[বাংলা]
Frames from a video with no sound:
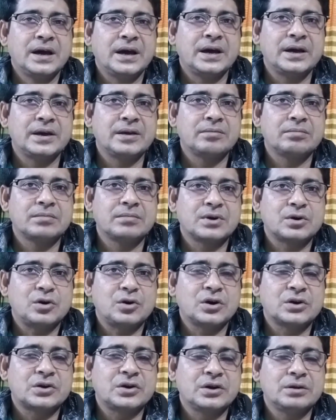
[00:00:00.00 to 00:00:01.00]
এই
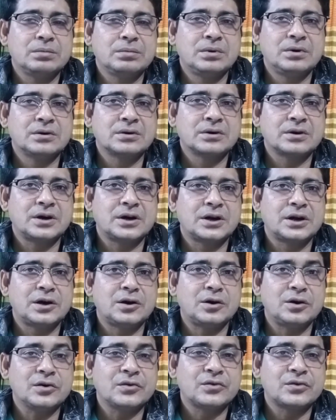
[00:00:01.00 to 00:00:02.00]
ককটেল বহন করা
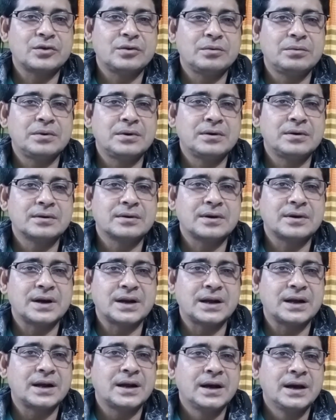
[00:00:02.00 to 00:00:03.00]
অস্ত্র বহন
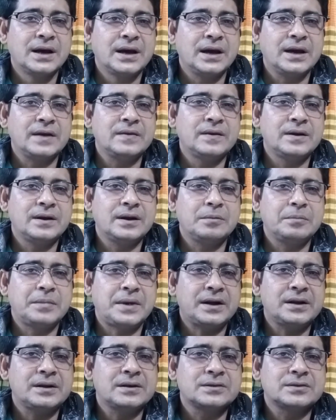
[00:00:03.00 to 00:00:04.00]
করা এই ধরনের
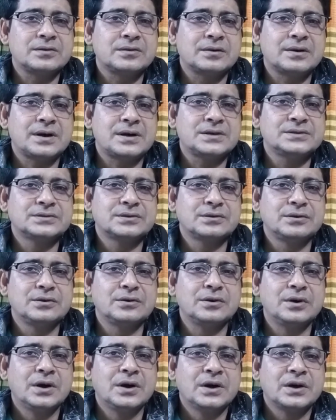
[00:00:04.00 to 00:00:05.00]
মারাত্মক কাজগুলো
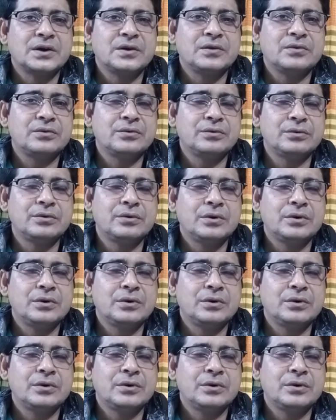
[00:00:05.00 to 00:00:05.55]
কিছু